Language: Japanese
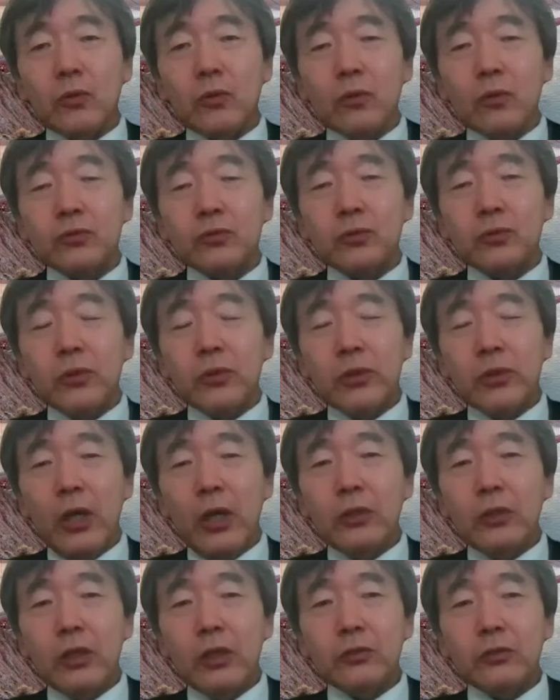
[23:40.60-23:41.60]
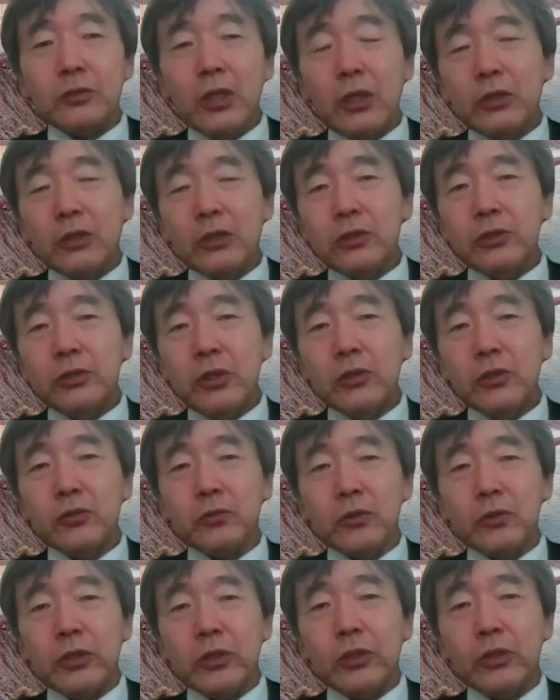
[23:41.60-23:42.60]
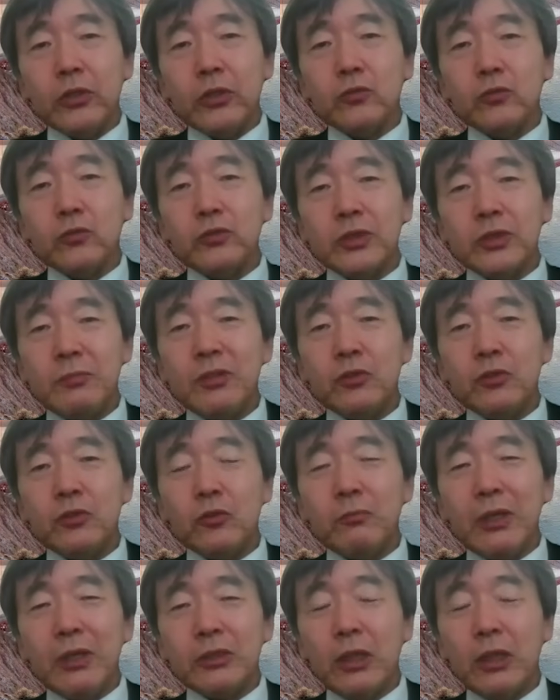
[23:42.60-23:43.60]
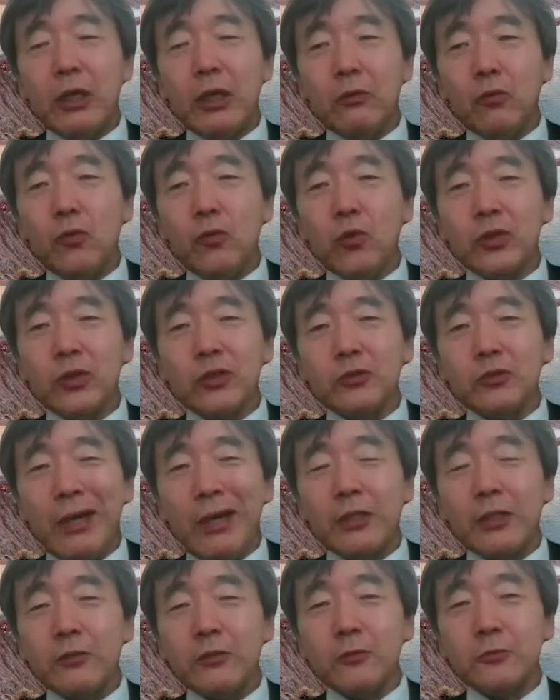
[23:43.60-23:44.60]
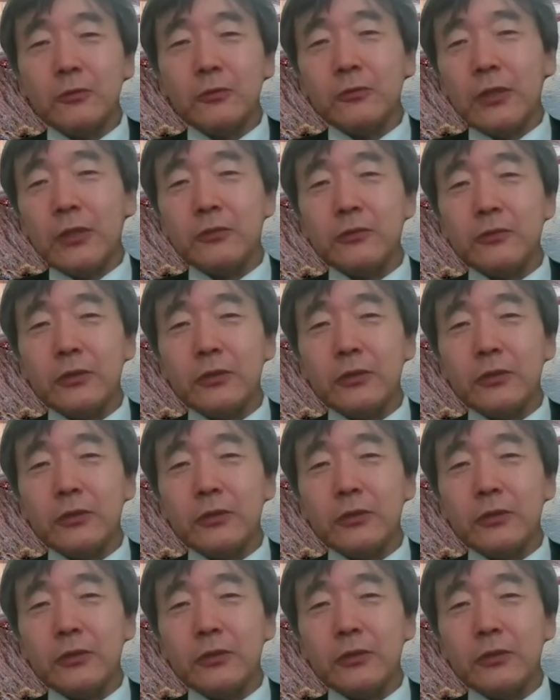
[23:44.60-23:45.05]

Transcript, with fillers: は。それやんないと参議院選挙でね、結局自民党また大きく負けることに